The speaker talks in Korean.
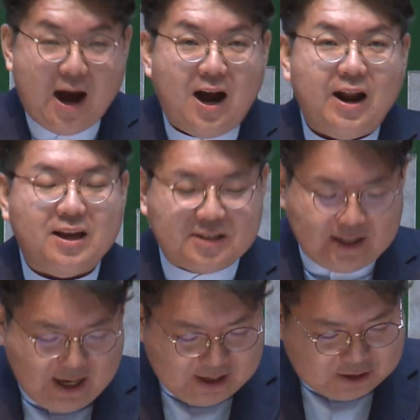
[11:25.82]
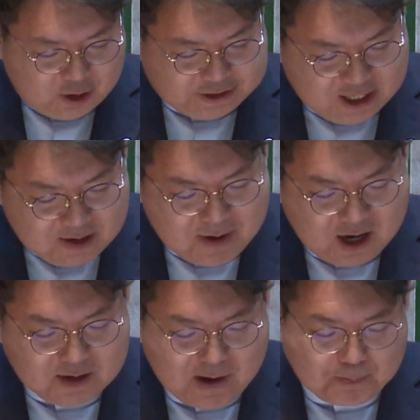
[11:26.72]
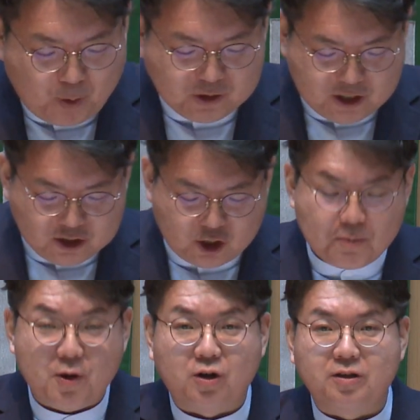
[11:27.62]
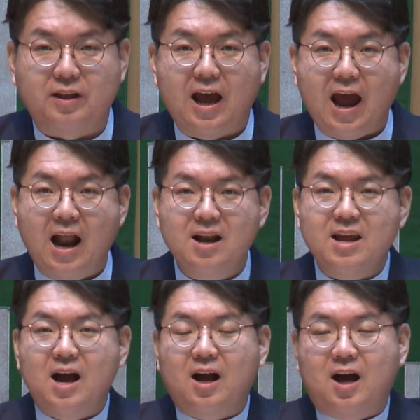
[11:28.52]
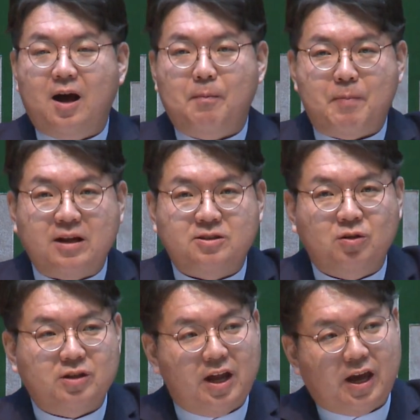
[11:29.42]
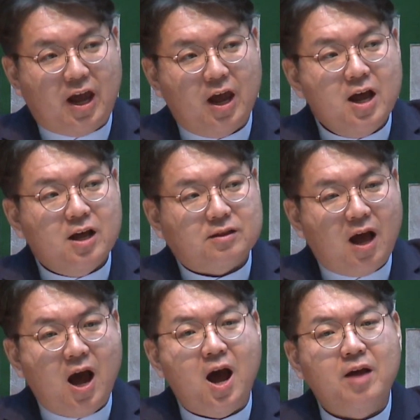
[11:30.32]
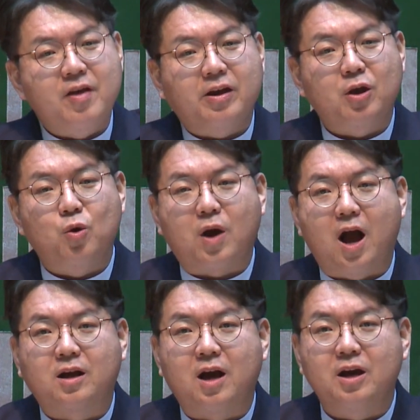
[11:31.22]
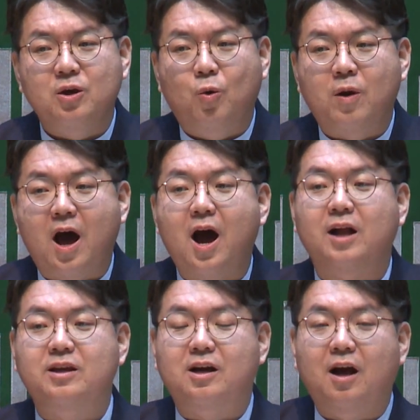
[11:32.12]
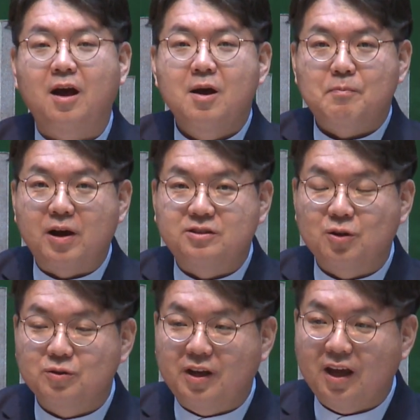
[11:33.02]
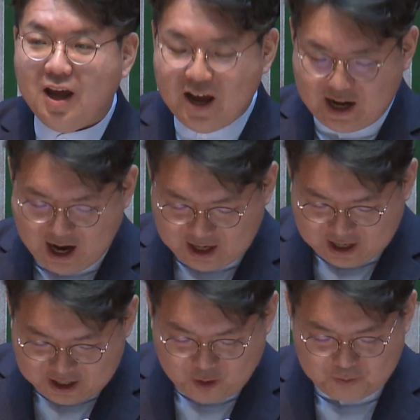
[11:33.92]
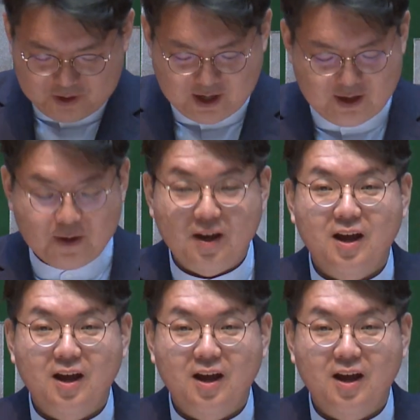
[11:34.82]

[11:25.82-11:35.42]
바알의 재단에서 실망을 맛본 7천 명은 엘리야가 백성들에게 다 내게로 가까이 오라 하니까 백성들이 가까이 옵니다.